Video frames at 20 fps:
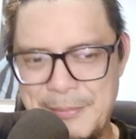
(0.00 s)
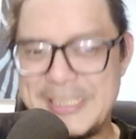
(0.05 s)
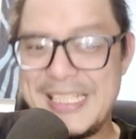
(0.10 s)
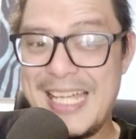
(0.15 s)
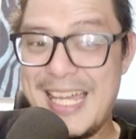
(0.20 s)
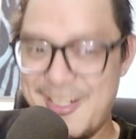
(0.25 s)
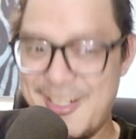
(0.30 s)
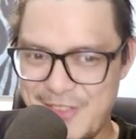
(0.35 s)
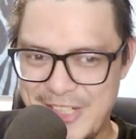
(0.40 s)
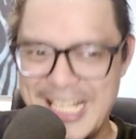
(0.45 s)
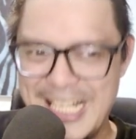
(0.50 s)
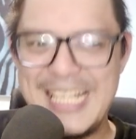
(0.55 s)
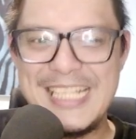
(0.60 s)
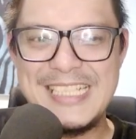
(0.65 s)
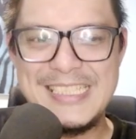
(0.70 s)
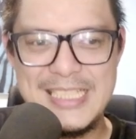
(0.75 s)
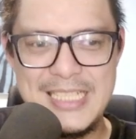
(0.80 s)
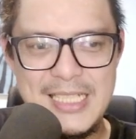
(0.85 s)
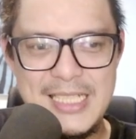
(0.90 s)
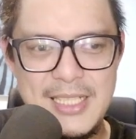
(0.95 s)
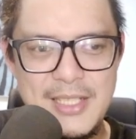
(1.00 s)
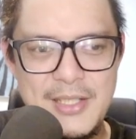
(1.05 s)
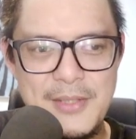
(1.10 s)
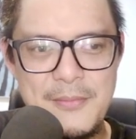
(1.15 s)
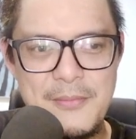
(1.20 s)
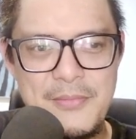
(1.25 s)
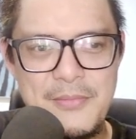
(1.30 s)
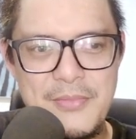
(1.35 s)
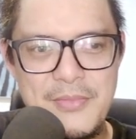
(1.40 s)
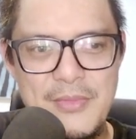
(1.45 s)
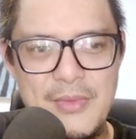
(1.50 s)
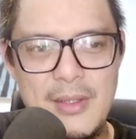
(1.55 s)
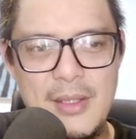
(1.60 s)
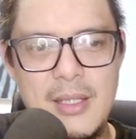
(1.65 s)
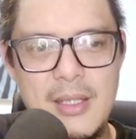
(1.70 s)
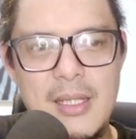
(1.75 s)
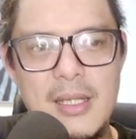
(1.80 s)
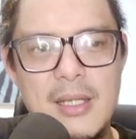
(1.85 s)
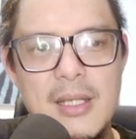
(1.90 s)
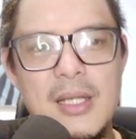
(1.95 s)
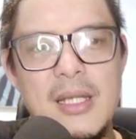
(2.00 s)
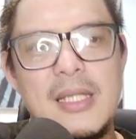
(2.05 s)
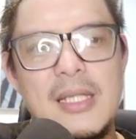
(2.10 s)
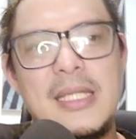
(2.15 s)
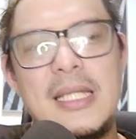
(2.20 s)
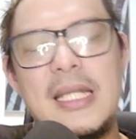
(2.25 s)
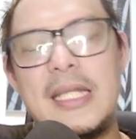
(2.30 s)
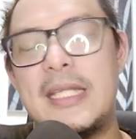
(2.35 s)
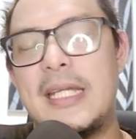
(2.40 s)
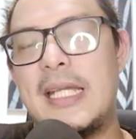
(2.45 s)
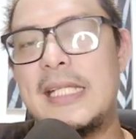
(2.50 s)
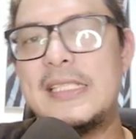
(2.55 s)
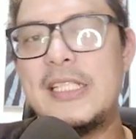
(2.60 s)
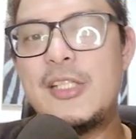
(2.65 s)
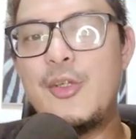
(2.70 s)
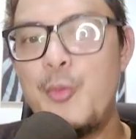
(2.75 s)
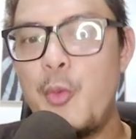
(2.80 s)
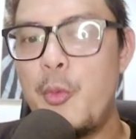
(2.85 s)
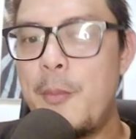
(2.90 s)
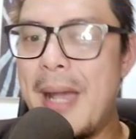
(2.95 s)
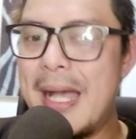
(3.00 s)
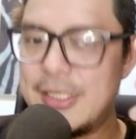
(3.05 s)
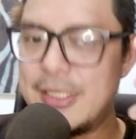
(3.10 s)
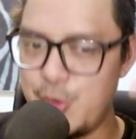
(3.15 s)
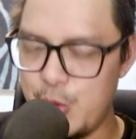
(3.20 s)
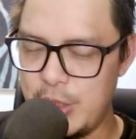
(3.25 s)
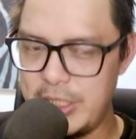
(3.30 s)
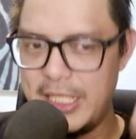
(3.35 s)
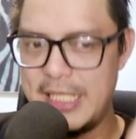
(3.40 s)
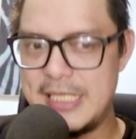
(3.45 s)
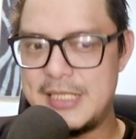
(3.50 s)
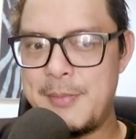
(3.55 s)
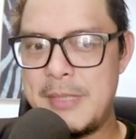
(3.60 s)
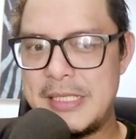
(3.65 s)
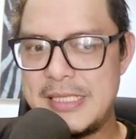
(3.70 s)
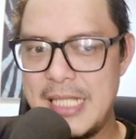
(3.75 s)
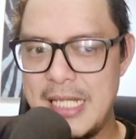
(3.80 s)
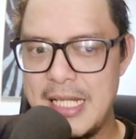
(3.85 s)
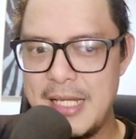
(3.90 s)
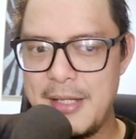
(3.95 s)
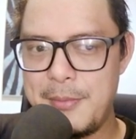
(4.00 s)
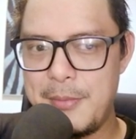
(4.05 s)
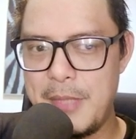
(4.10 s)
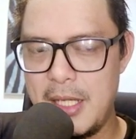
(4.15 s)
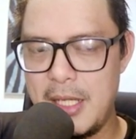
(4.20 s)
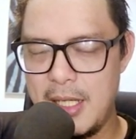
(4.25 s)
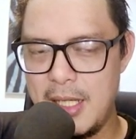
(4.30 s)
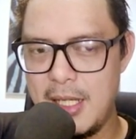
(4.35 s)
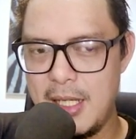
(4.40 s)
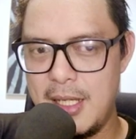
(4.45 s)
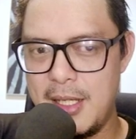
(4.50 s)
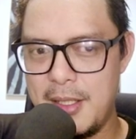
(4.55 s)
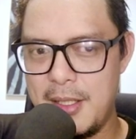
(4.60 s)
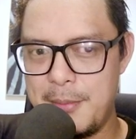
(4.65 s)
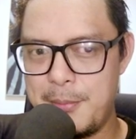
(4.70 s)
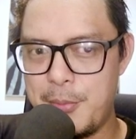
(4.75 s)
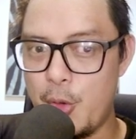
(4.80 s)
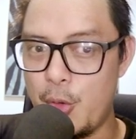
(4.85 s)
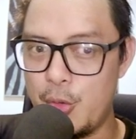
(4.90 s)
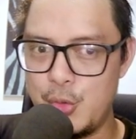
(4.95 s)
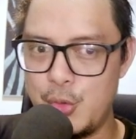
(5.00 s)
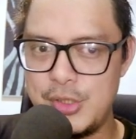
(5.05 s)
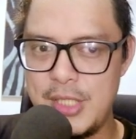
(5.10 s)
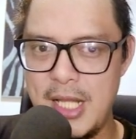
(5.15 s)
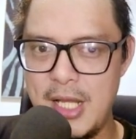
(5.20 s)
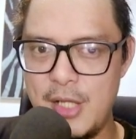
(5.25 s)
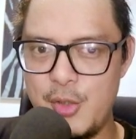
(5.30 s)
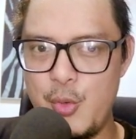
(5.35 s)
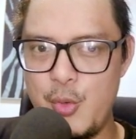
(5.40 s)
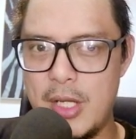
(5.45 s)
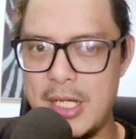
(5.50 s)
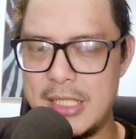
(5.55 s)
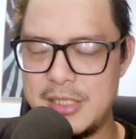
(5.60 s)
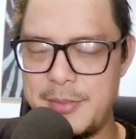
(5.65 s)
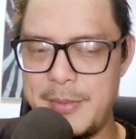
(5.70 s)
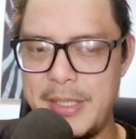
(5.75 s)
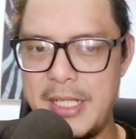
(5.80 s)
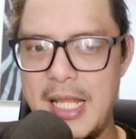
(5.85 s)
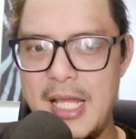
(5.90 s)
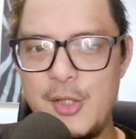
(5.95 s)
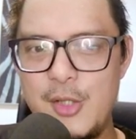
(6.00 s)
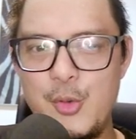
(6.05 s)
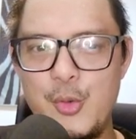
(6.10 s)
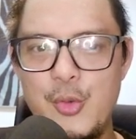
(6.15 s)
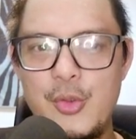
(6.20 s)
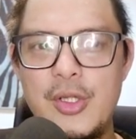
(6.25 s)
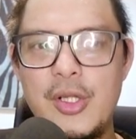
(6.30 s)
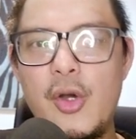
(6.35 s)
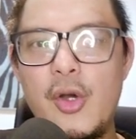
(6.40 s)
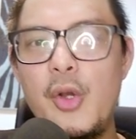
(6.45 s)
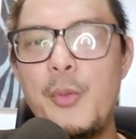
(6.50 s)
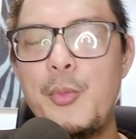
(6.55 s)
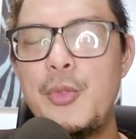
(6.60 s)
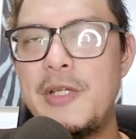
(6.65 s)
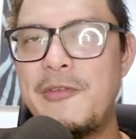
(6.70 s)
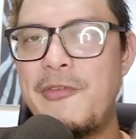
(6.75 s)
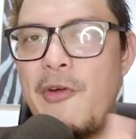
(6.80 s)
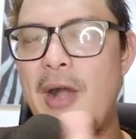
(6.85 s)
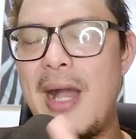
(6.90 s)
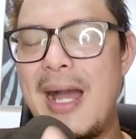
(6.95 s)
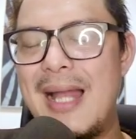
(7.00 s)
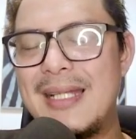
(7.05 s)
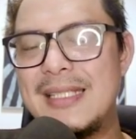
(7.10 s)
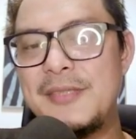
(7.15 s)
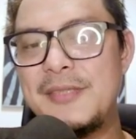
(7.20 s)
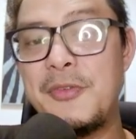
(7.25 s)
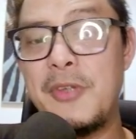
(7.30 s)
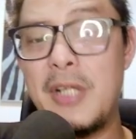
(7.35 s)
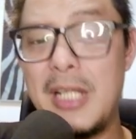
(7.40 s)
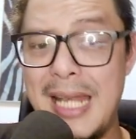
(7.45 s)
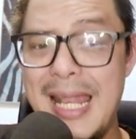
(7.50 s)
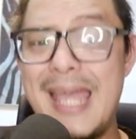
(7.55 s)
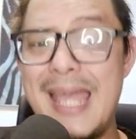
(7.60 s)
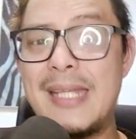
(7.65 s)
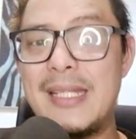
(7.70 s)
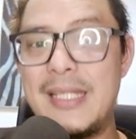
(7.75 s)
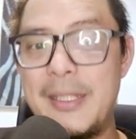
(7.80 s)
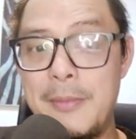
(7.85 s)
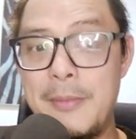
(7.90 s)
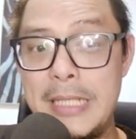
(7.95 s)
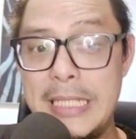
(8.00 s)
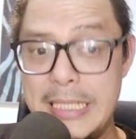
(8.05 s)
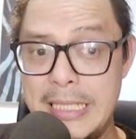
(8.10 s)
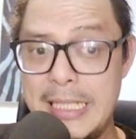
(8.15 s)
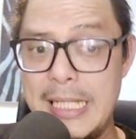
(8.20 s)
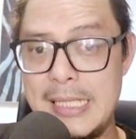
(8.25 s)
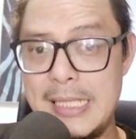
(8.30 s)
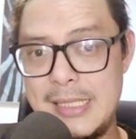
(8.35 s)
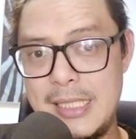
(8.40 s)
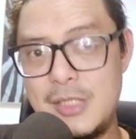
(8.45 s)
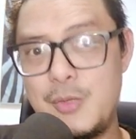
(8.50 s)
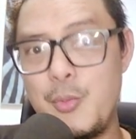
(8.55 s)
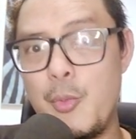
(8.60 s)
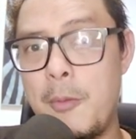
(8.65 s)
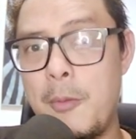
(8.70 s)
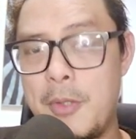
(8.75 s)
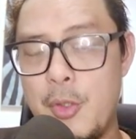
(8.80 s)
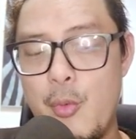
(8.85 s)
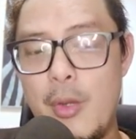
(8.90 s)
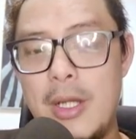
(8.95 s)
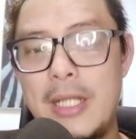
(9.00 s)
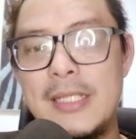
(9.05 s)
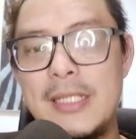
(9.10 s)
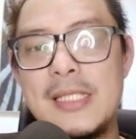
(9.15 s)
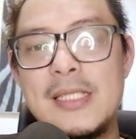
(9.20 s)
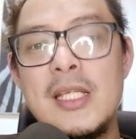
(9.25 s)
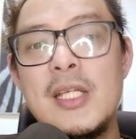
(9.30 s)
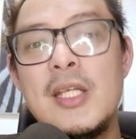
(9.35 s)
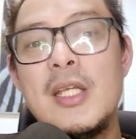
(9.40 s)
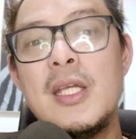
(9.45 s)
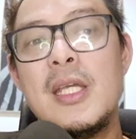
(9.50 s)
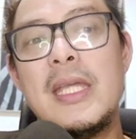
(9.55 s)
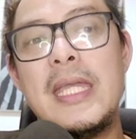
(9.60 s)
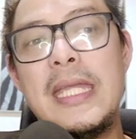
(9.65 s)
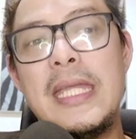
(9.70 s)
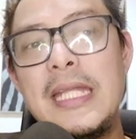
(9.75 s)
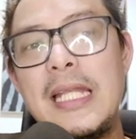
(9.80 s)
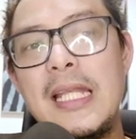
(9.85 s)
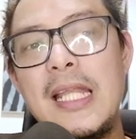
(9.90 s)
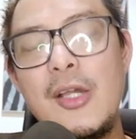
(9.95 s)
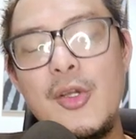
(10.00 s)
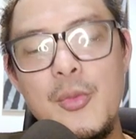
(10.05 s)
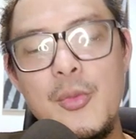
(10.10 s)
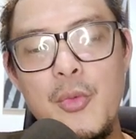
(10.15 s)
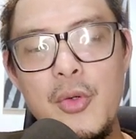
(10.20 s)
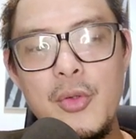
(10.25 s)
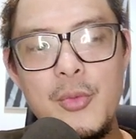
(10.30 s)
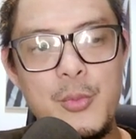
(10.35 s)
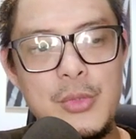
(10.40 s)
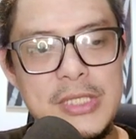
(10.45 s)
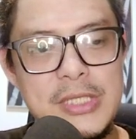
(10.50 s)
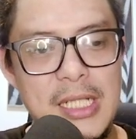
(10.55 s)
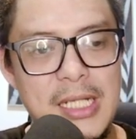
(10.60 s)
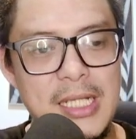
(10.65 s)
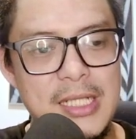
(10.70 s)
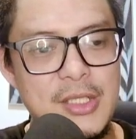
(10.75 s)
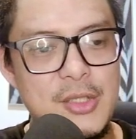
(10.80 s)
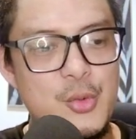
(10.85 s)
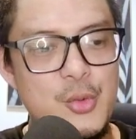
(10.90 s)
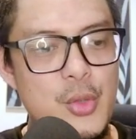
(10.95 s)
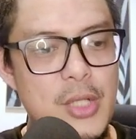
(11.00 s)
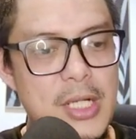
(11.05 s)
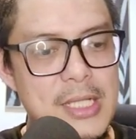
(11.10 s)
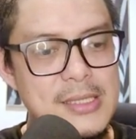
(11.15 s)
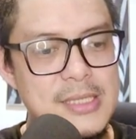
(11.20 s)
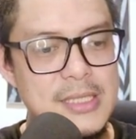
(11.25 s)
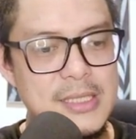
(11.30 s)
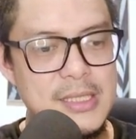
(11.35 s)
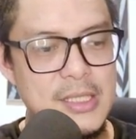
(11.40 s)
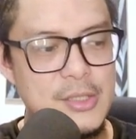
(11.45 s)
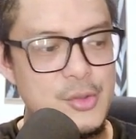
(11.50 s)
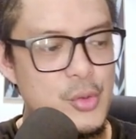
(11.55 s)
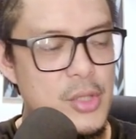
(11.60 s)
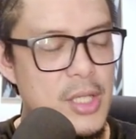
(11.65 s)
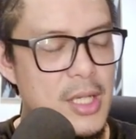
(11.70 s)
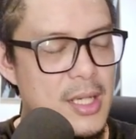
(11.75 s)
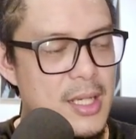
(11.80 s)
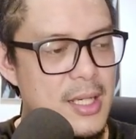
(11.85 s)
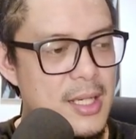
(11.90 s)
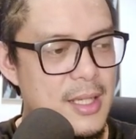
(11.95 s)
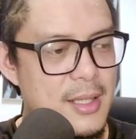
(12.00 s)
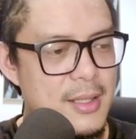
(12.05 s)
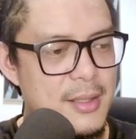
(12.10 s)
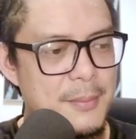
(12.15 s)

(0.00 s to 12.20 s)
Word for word: pecah harmoni lagi sini gila nih guys, ya, gue mau bahas juga nih guys masalah uh, produce lagu, aransemen lagu. Kalau punya vokalis lainnya begini guys, ya, semua berkualitas. Ini lagu mau misalkan durasinya juga